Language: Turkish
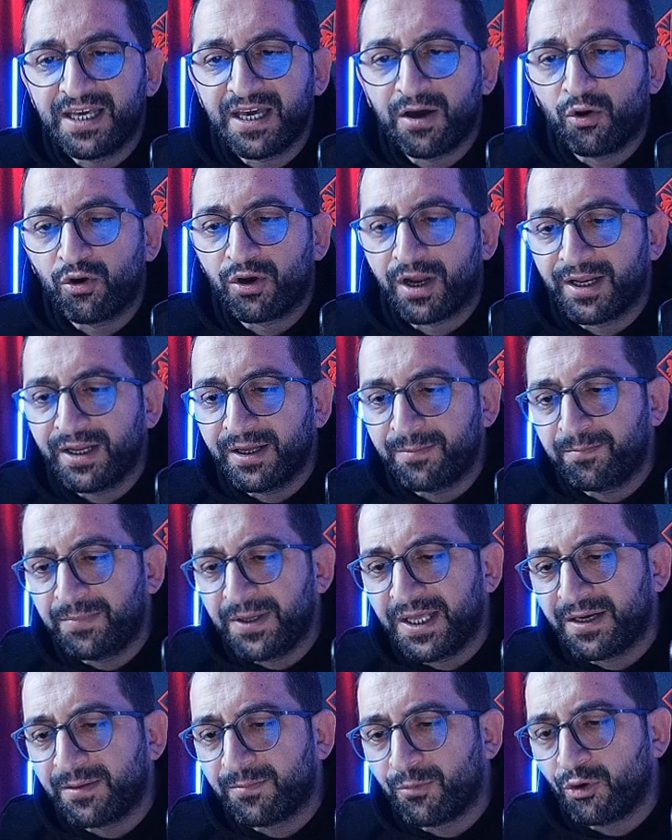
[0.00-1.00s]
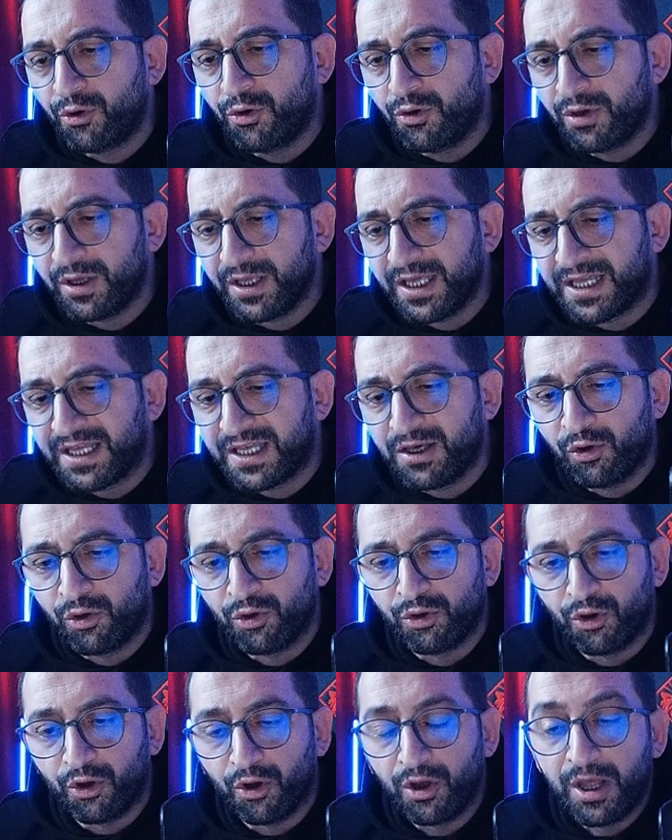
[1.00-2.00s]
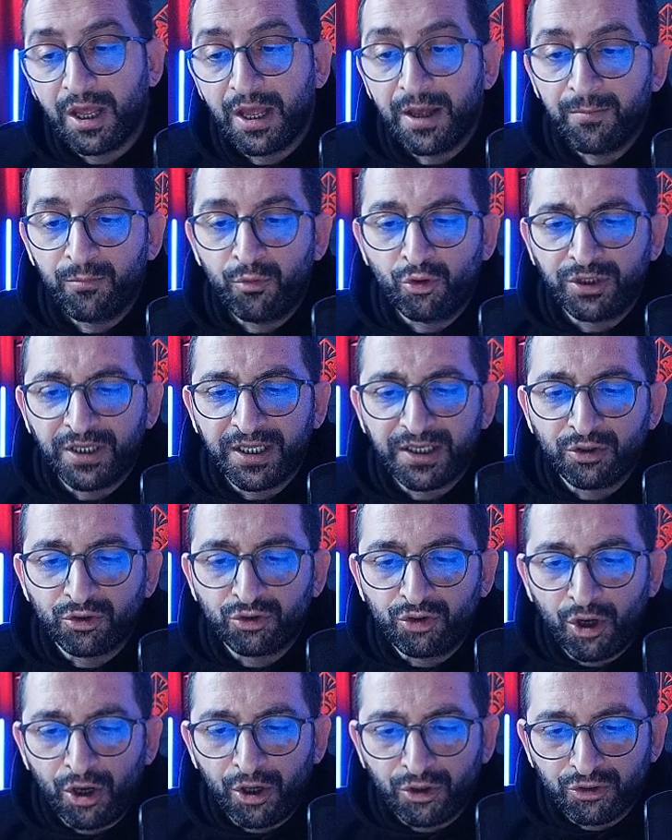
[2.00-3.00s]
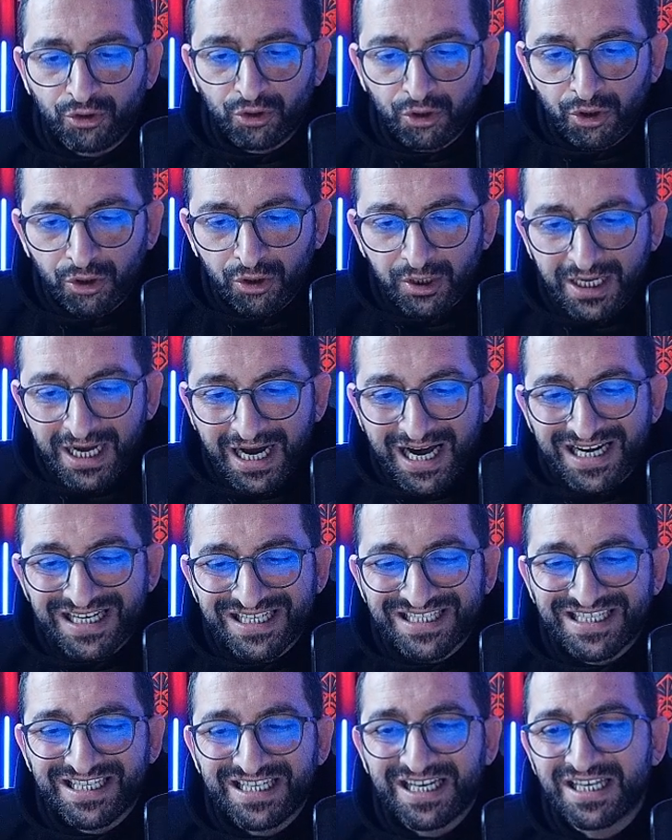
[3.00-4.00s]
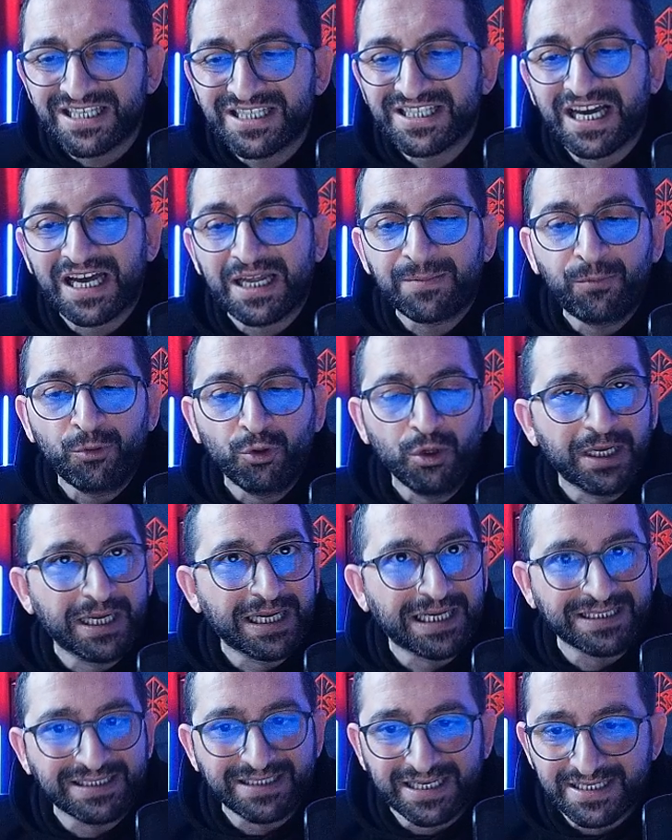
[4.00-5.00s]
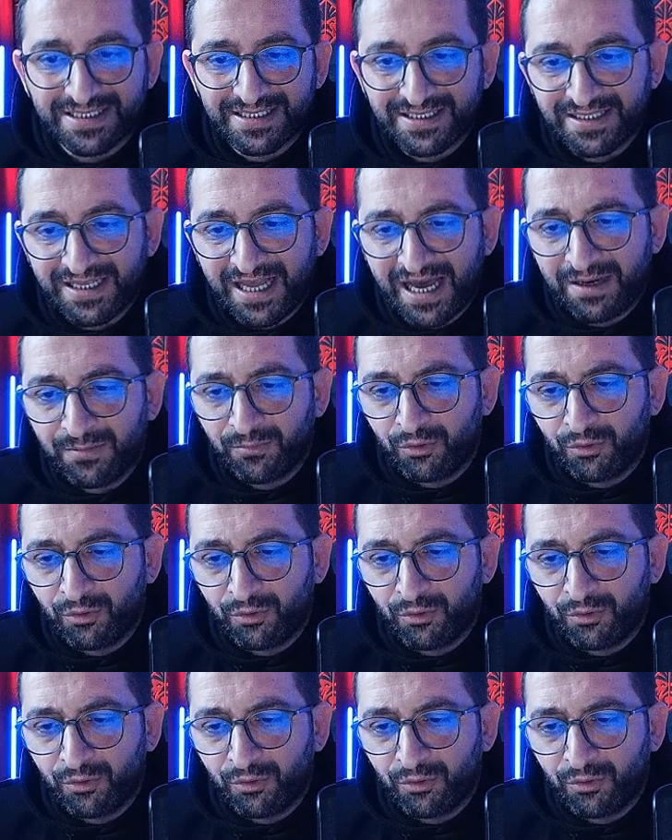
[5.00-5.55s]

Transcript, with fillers: 2'ye oranı 1 bölü 2 oluyor. Buradaki 4'ü karşıya çarpı olarak atarsın.